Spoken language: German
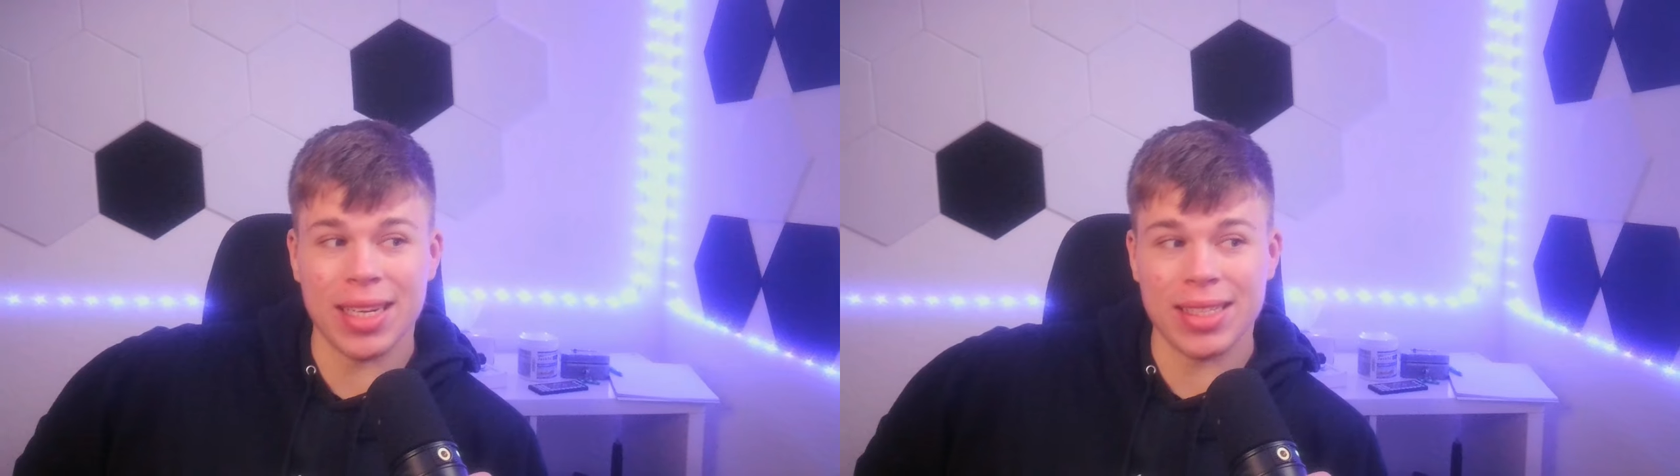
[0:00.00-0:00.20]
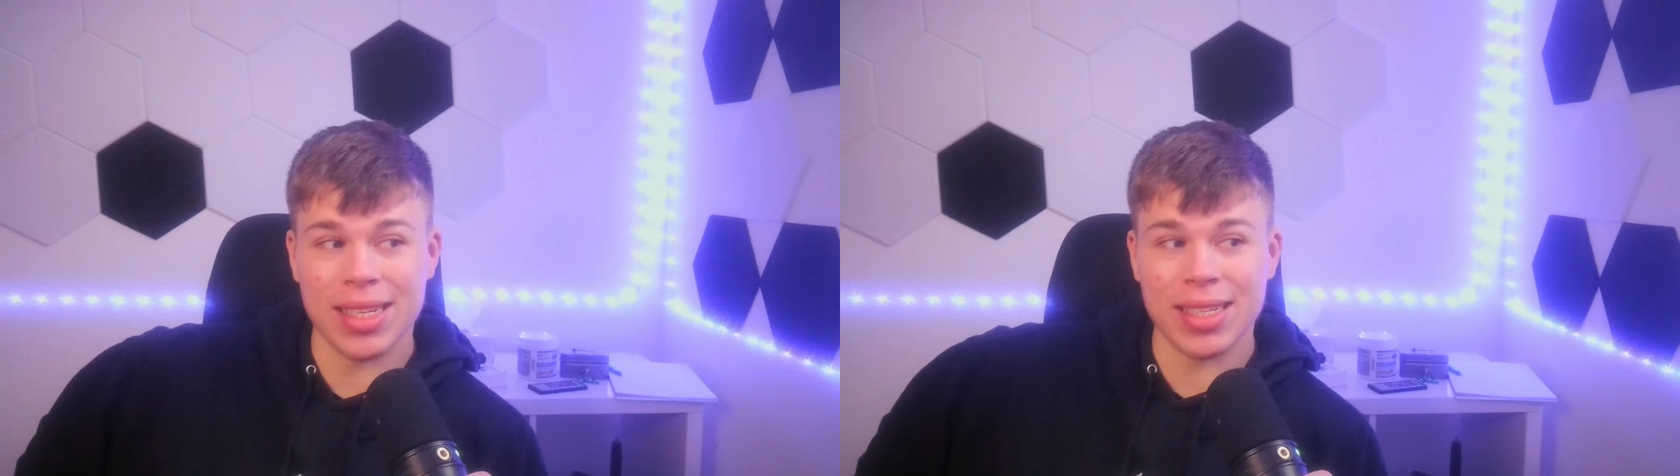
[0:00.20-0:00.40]

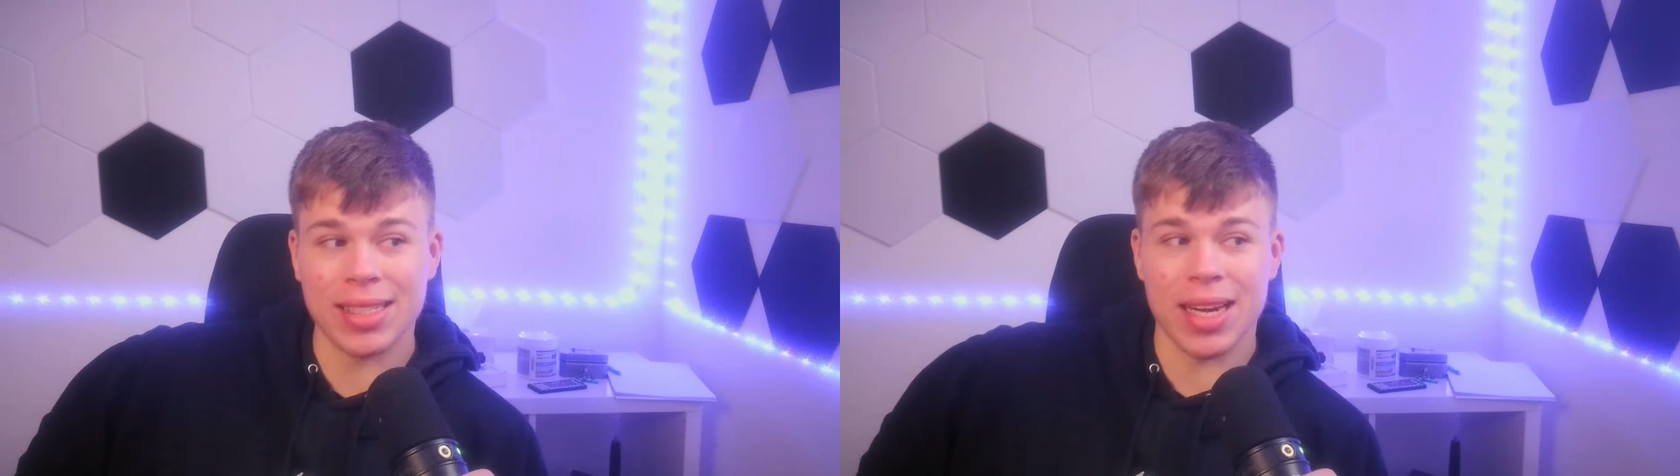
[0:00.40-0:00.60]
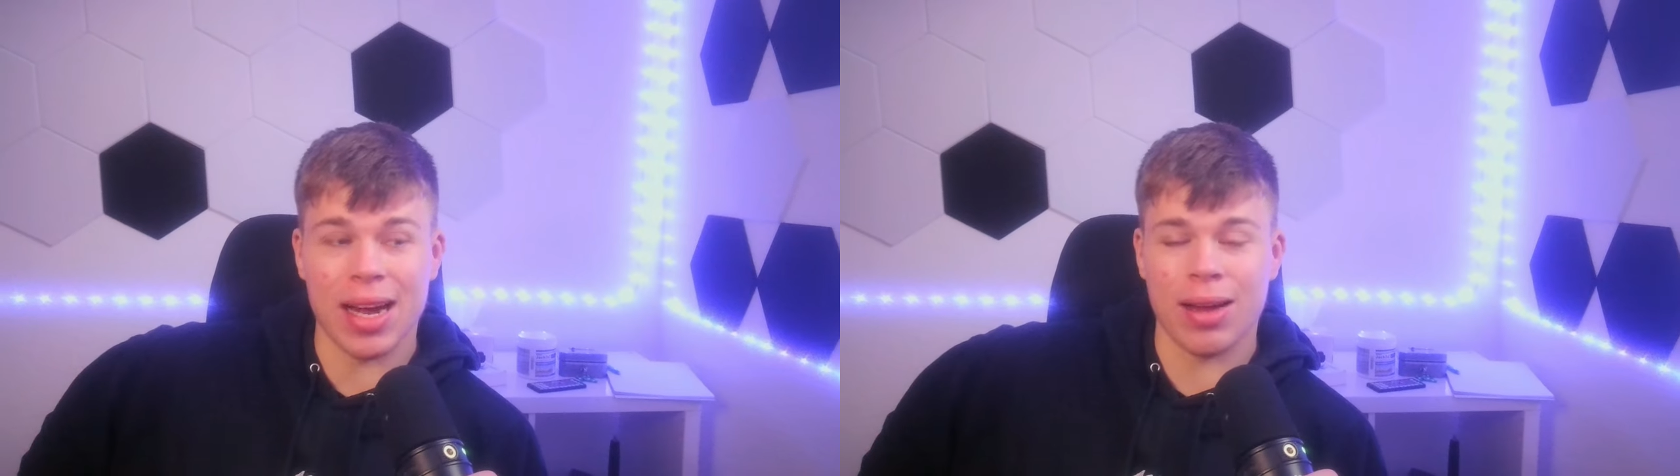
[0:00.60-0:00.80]
als
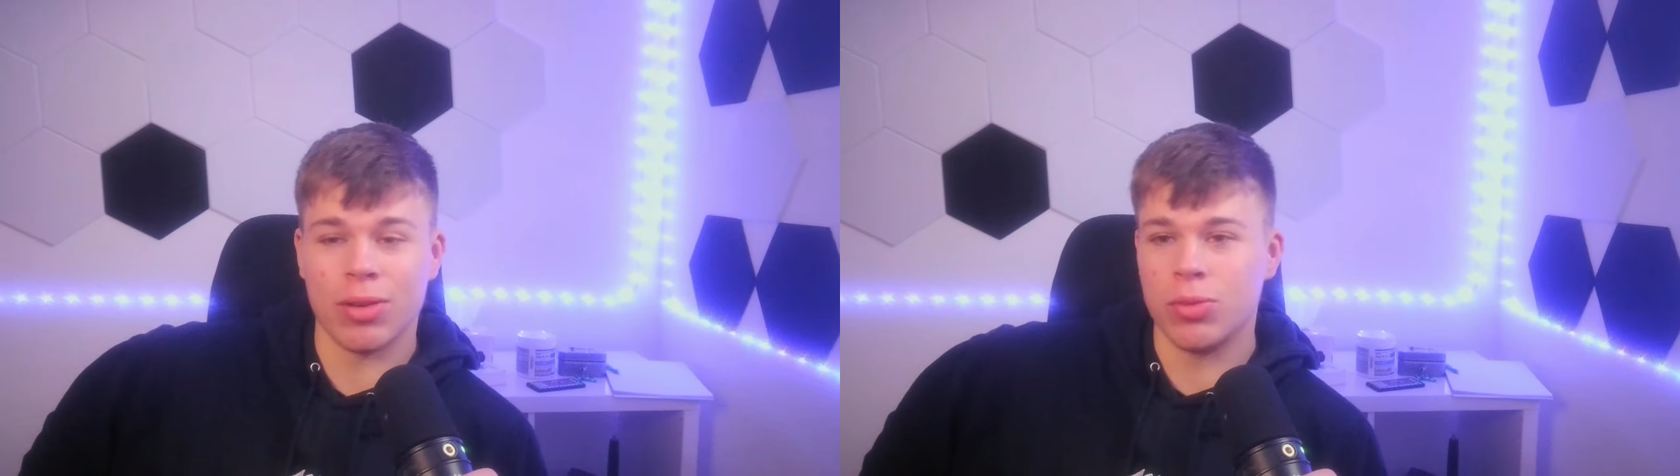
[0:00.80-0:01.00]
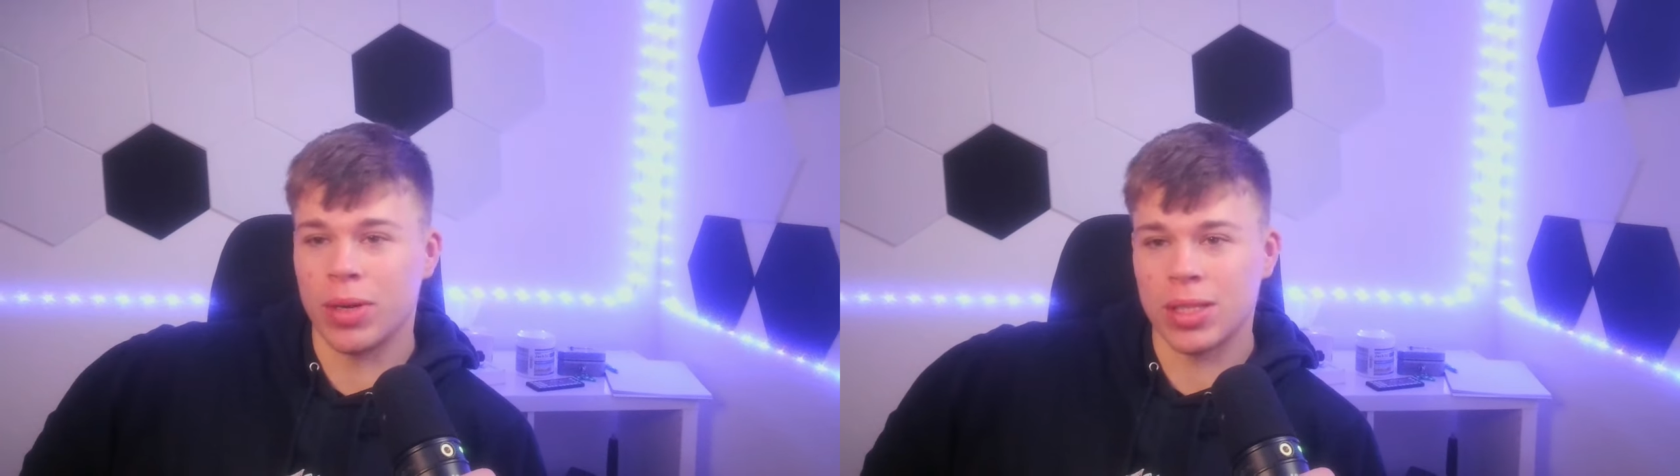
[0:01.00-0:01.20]
jedes
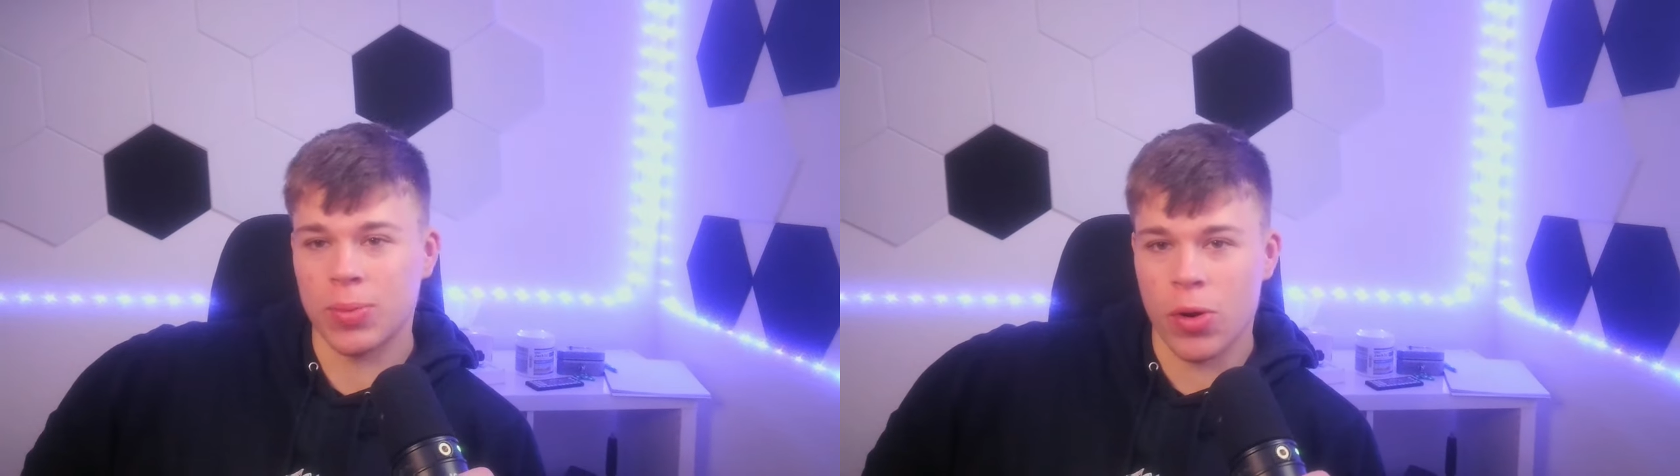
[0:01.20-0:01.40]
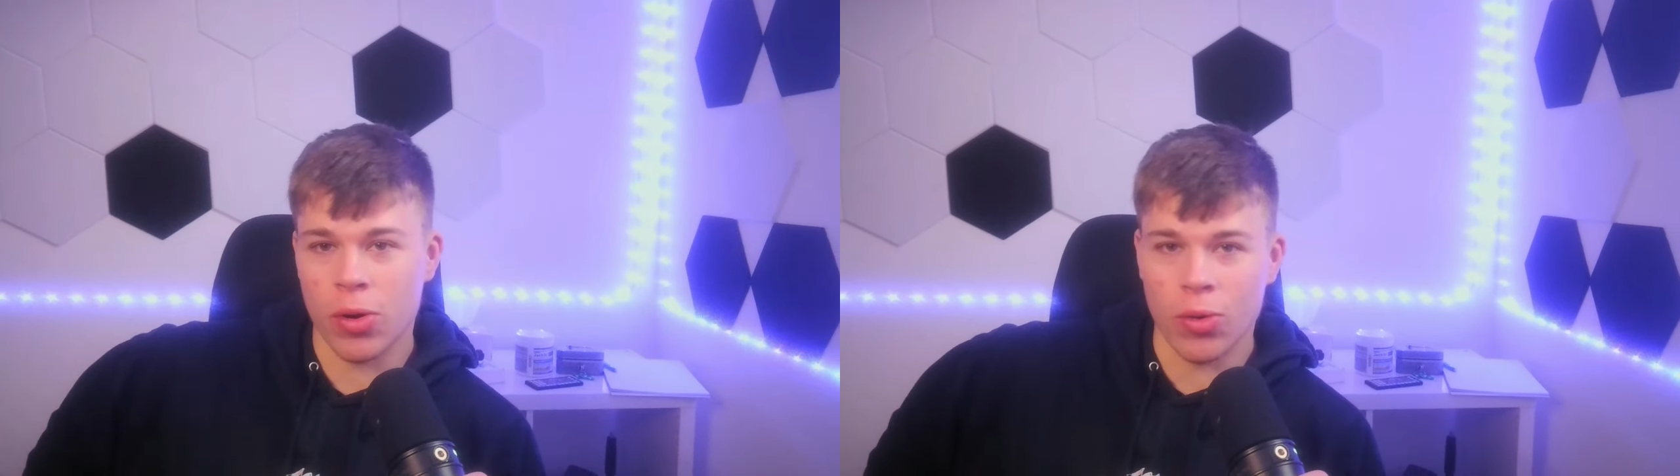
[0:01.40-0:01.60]
Jahr über 200